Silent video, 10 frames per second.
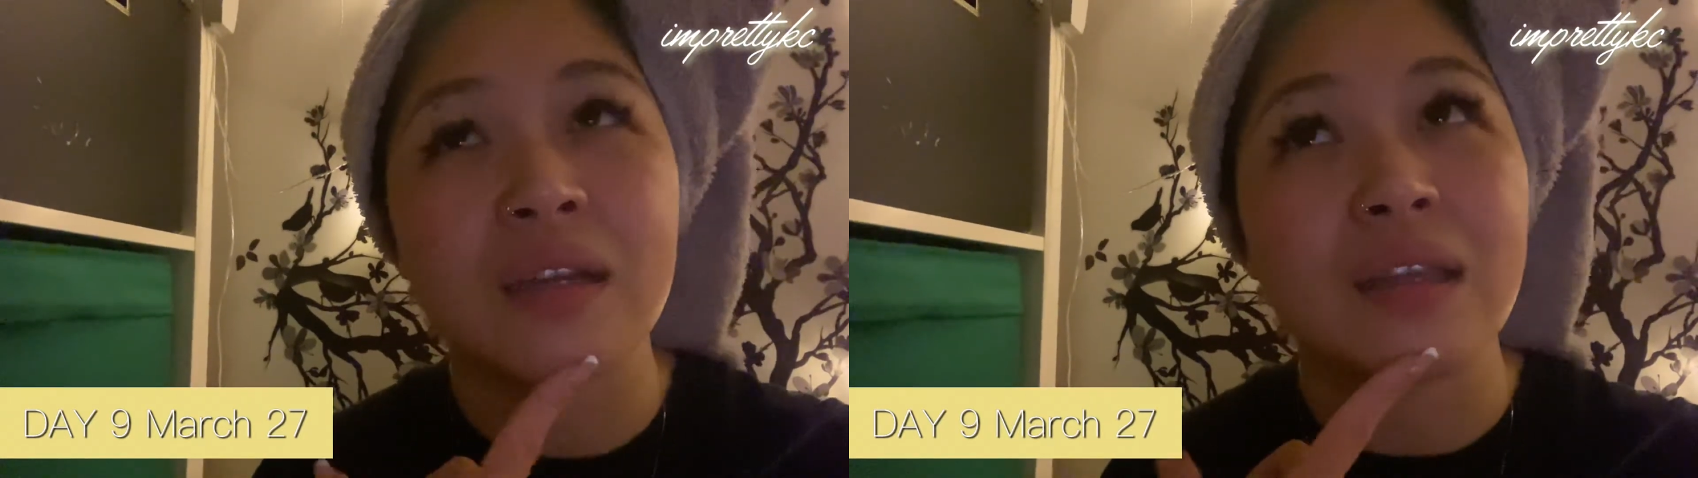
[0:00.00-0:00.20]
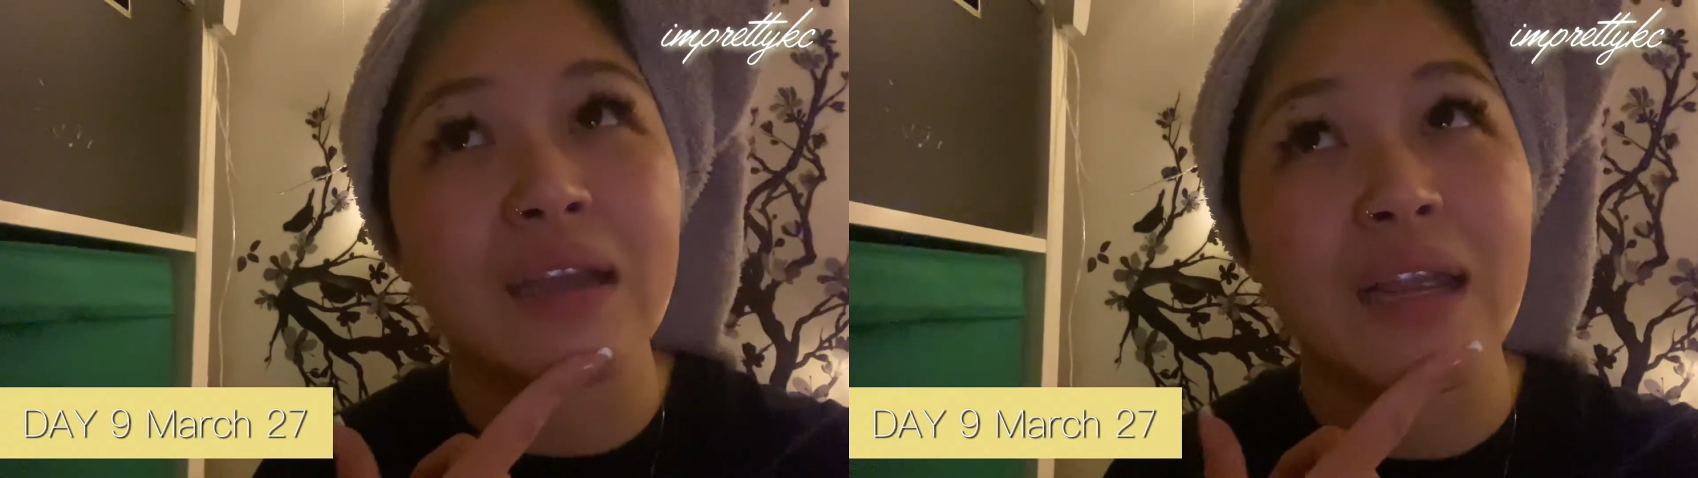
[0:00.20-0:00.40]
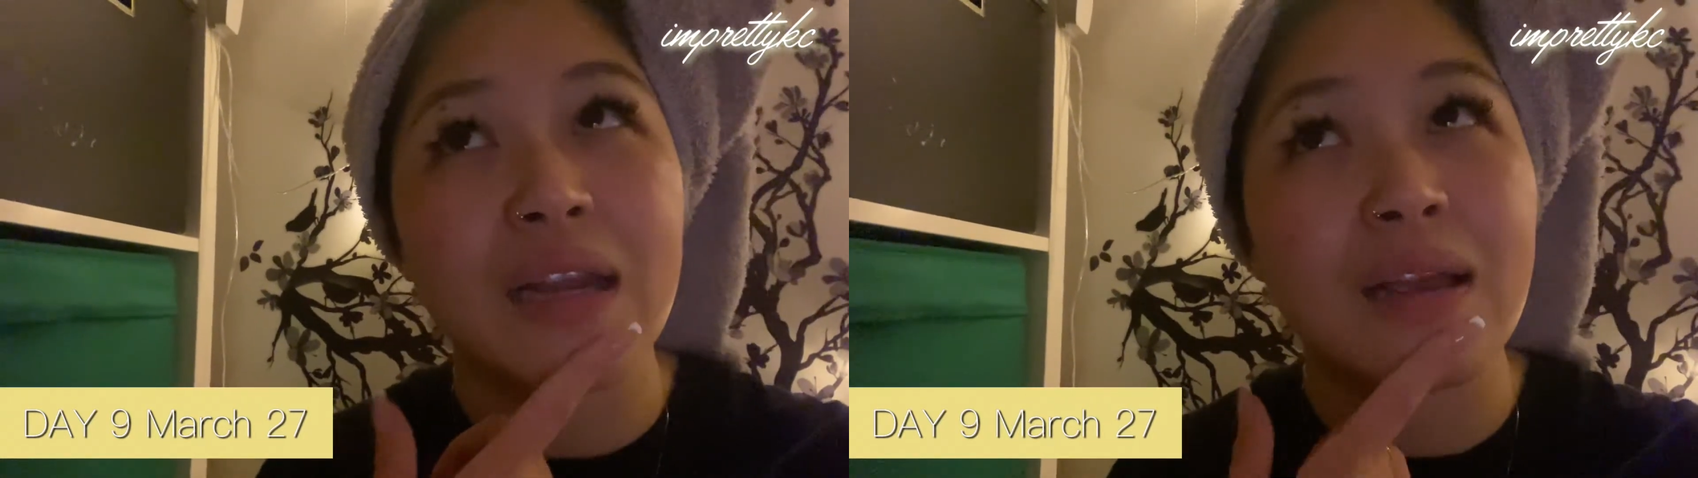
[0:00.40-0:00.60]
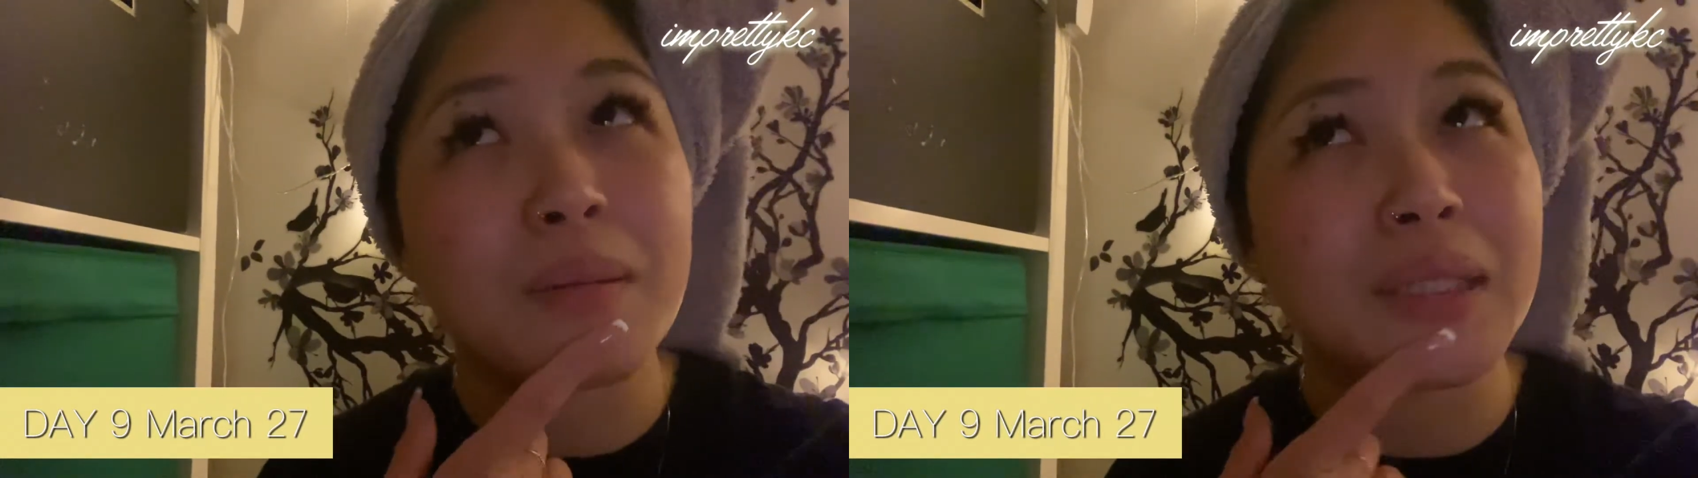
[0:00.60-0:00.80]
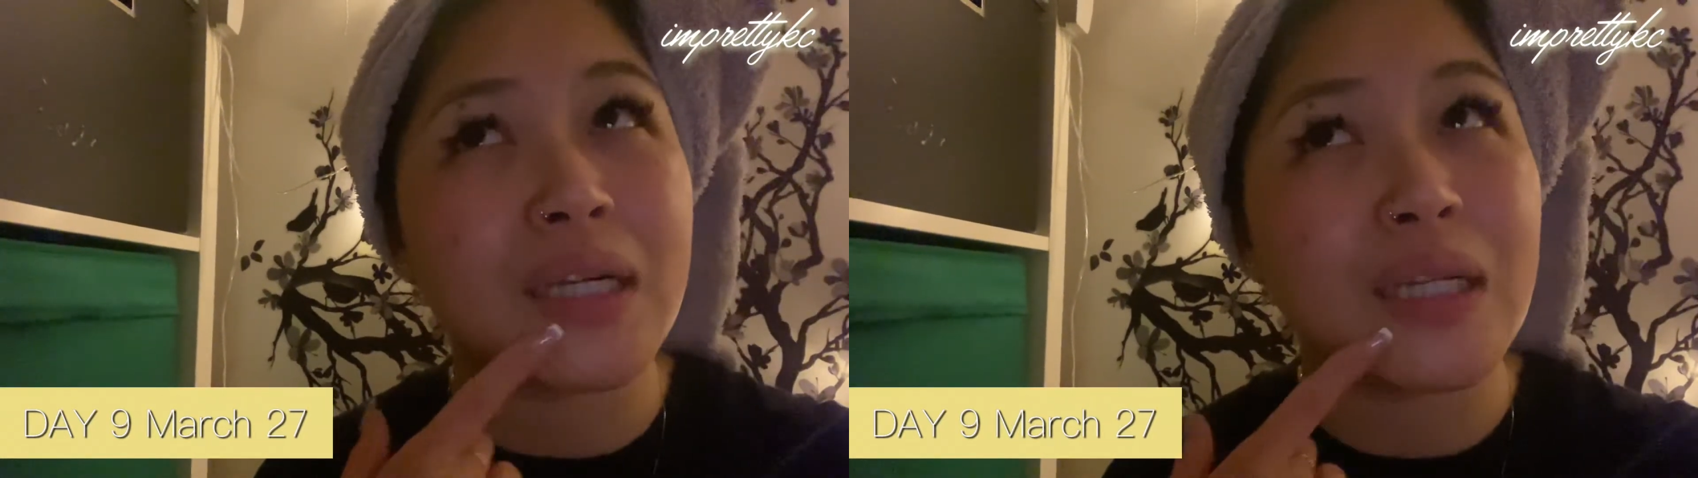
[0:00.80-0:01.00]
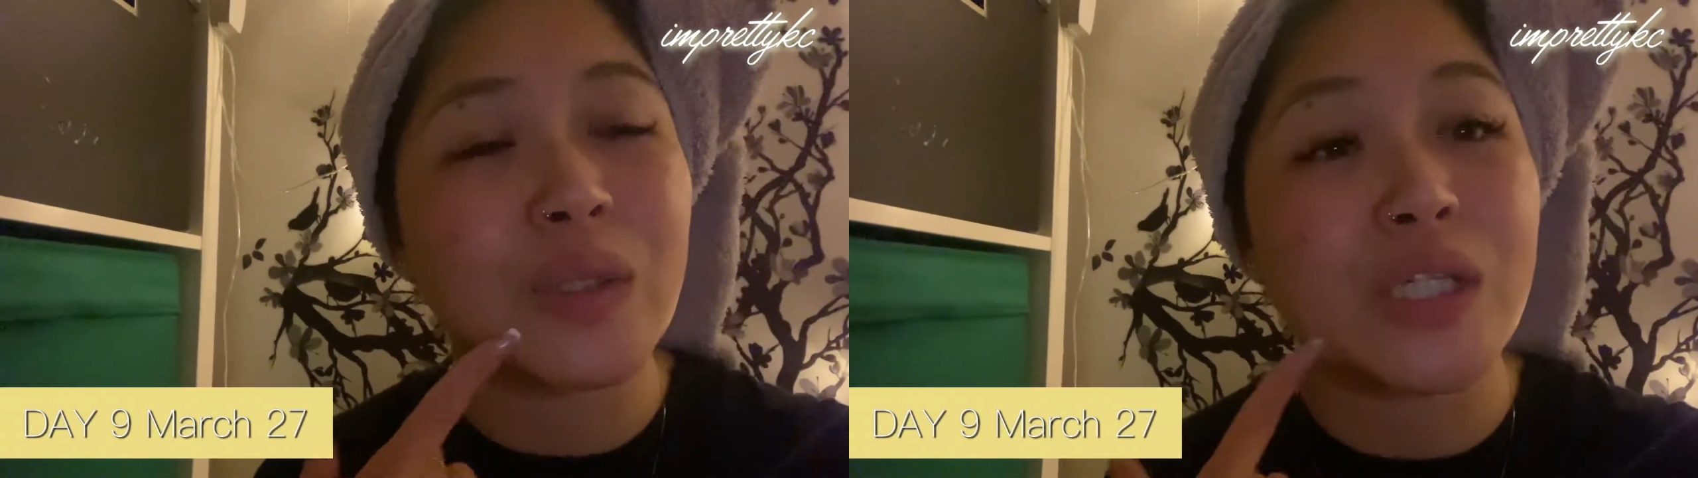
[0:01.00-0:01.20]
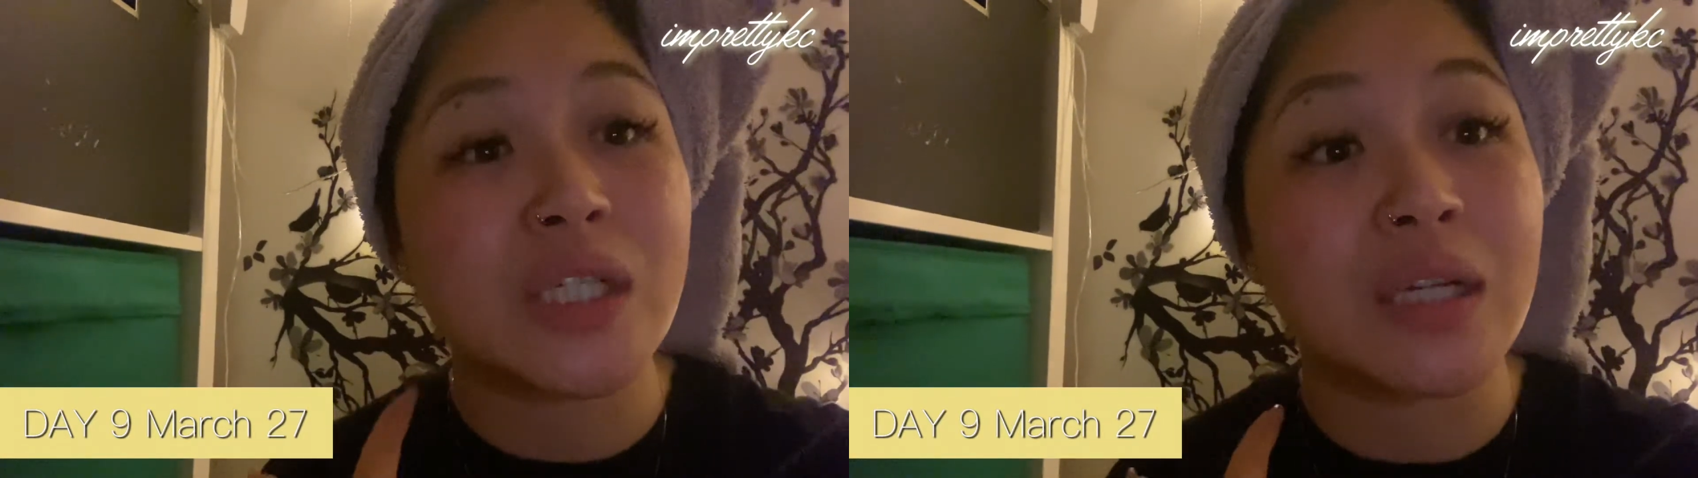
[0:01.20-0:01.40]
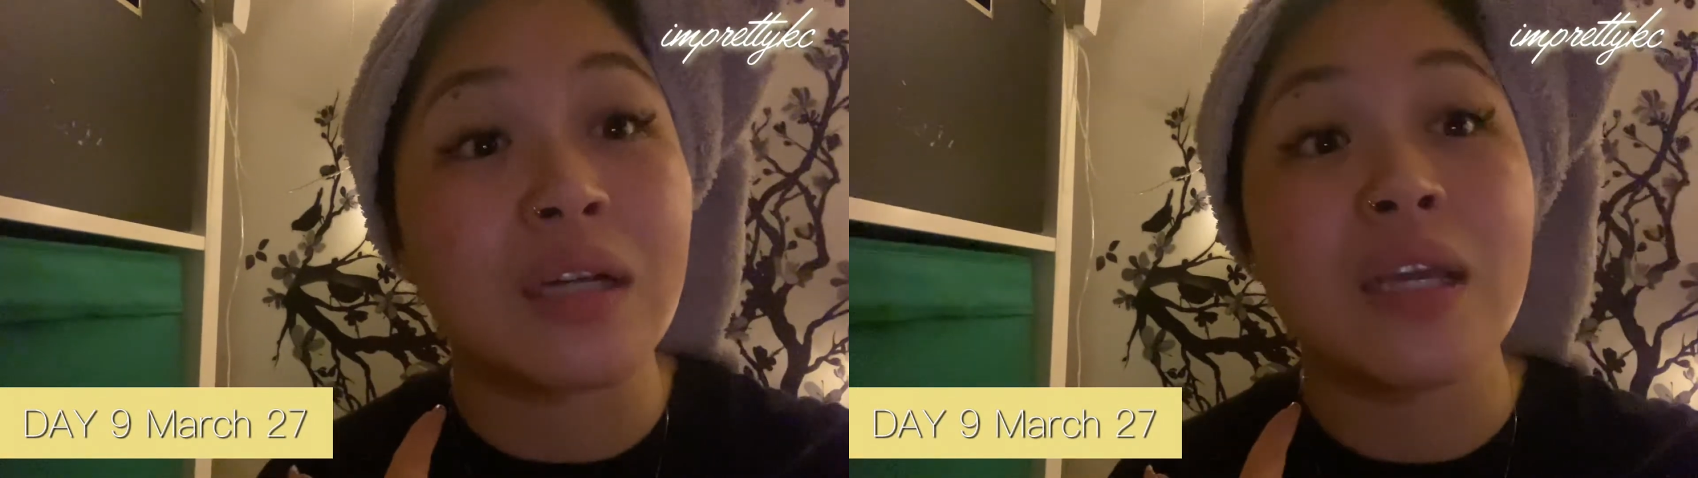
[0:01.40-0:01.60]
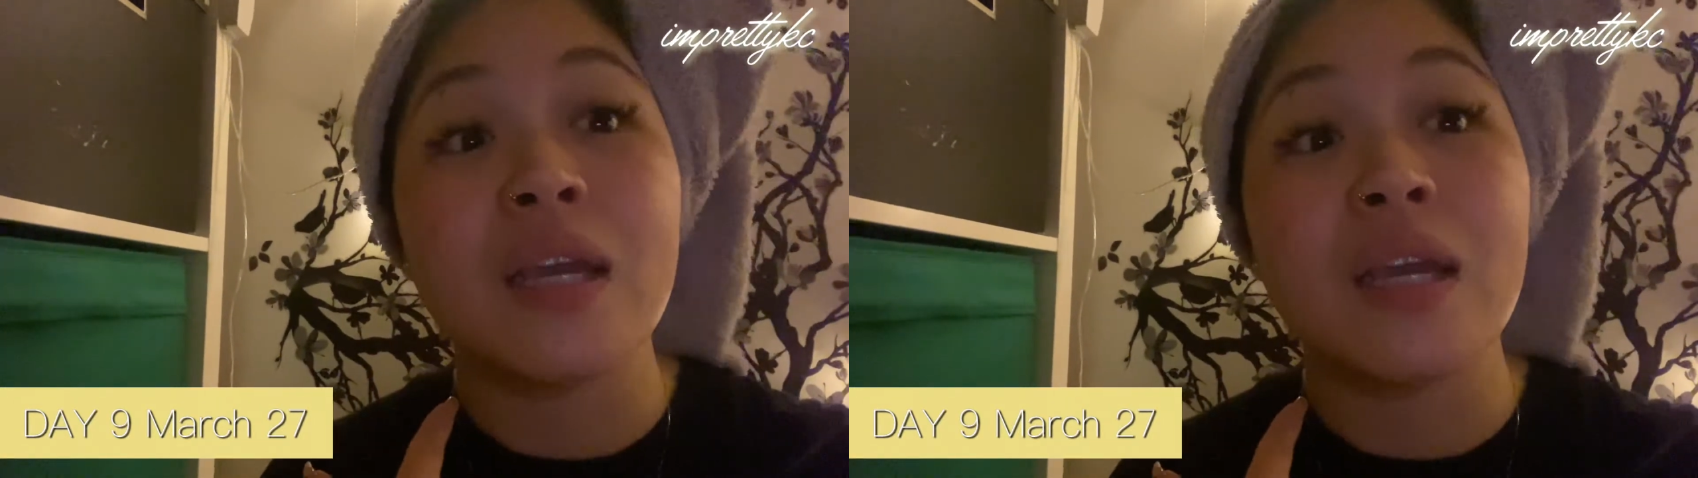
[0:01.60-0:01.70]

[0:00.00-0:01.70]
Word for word: dahil nga matagal ko na siyang